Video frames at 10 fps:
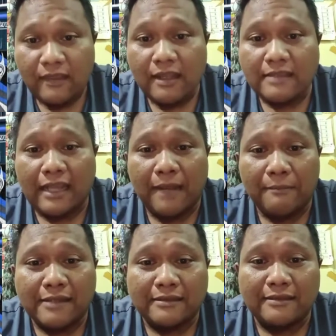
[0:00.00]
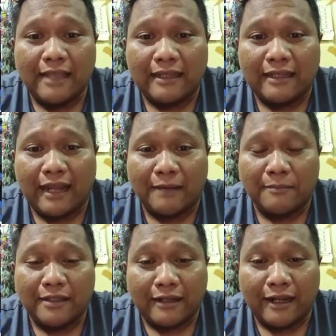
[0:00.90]
salam mas dari Karang
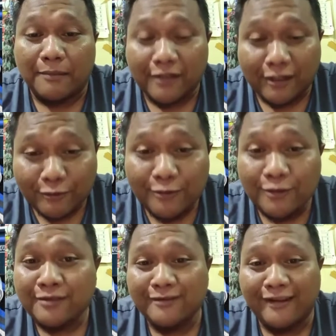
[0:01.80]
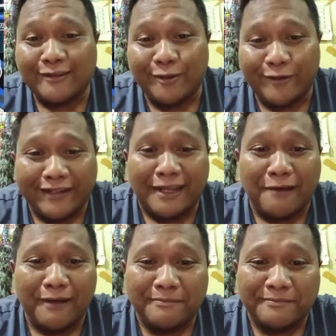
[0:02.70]
Bener Karang Bener Kudus Wah, eh, Tonggone
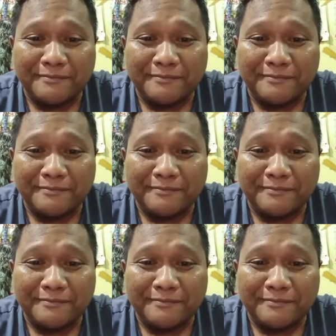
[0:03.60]
Dawam